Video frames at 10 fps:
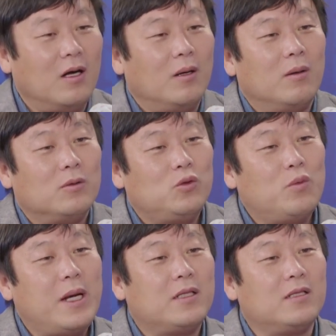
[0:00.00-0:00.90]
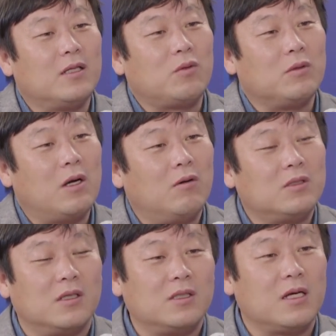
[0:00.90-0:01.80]
조 바이든 대통령하고
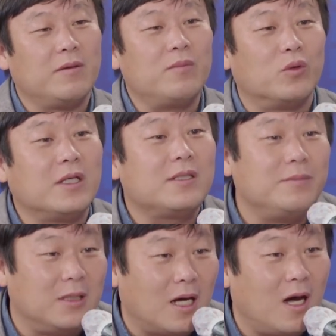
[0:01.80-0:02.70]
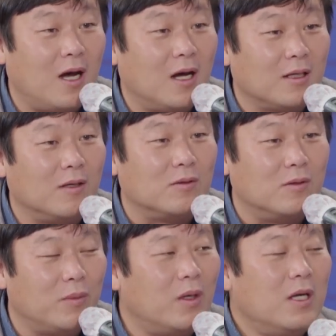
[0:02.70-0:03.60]
정상회담을 못했습니다. 네.
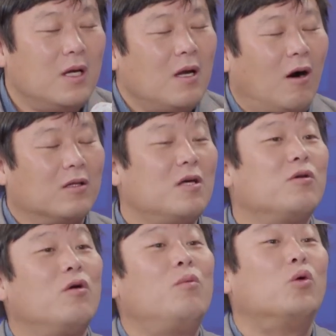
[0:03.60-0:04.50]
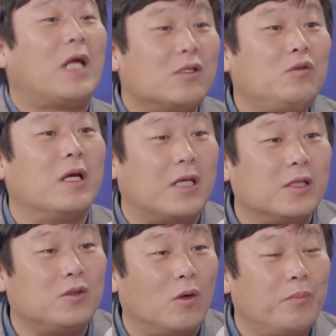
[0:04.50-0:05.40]
결국 뭐 어떤 경우는 못할 수도
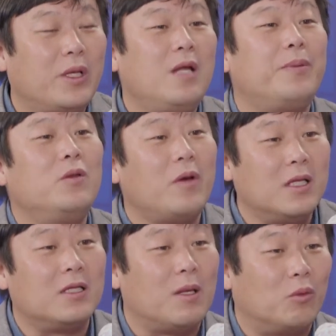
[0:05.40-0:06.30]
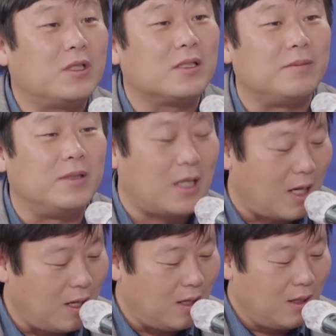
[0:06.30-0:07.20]
있겠죠. 필리핀도 했는데
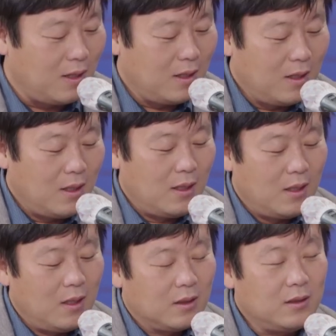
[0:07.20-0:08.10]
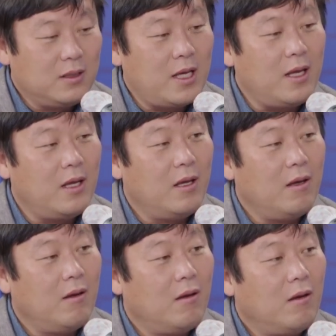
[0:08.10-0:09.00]
못했습니다. 음. 근데
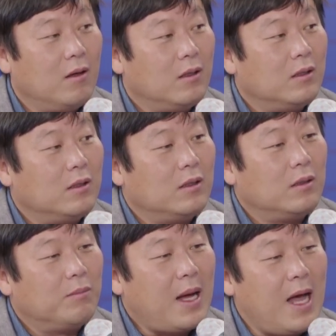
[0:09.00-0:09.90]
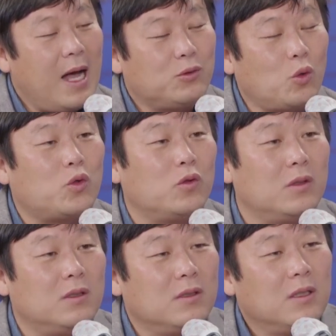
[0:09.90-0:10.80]
막
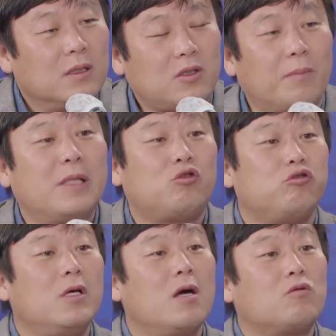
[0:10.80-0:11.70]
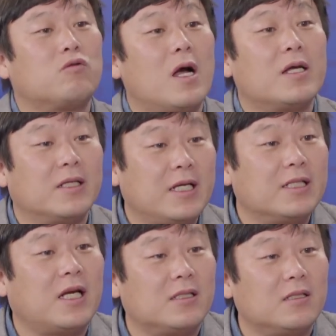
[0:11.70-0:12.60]
졸졸 정말 중요한 국가
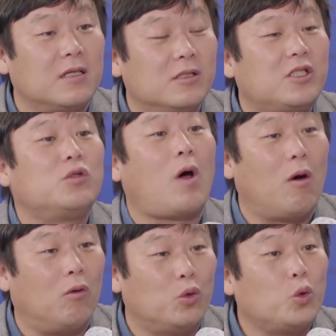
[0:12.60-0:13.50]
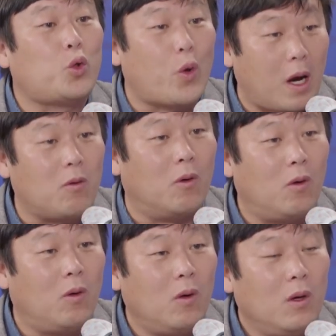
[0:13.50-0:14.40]
경쟁사에서는그걸 취소하고 노쇼를
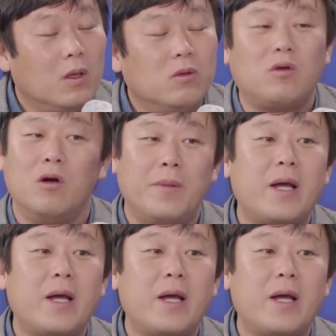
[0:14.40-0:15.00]
하고 그것도 얼마나